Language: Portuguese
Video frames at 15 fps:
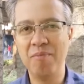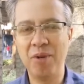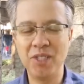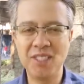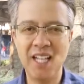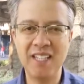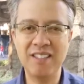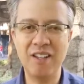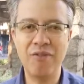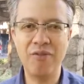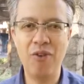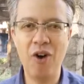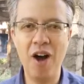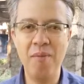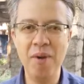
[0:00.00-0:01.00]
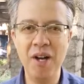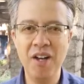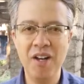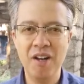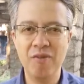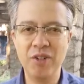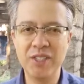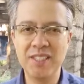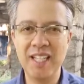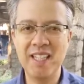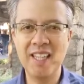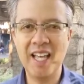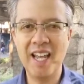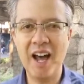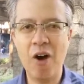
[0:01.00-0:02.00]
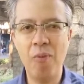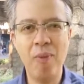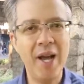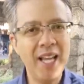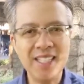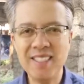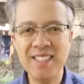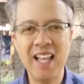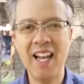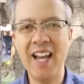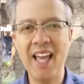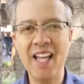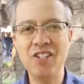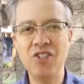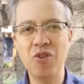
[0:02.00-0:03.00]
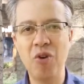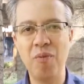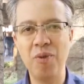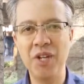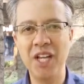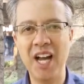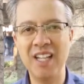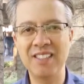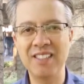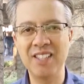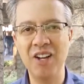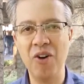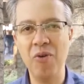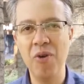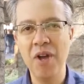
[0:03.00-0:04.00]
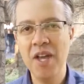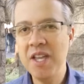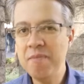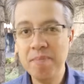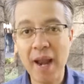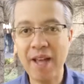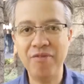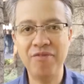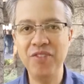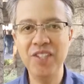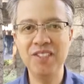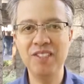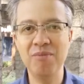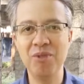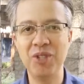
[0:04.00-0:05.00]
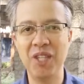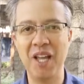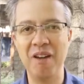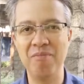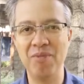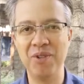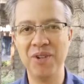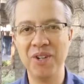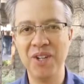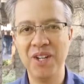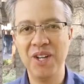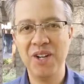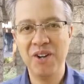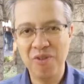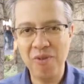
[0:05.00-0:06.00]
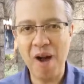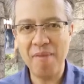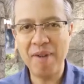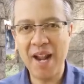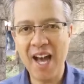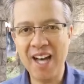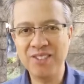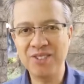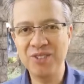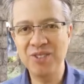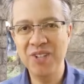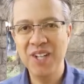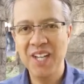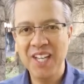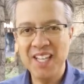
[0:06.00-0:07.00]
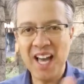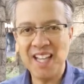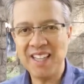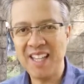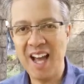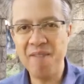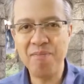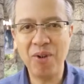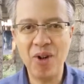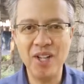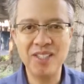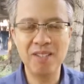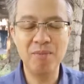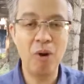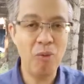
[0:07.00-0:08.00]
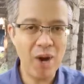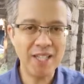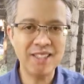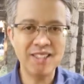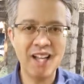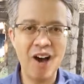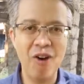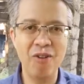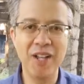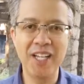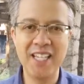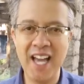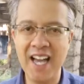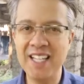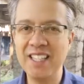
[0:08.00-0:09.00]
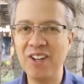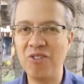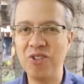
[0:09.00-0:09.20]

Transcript: pois dessa forma você terá uma excelente comunicação em brevíssimo tempo. Um abraço e até a próxima WhatsApp aula, que ainda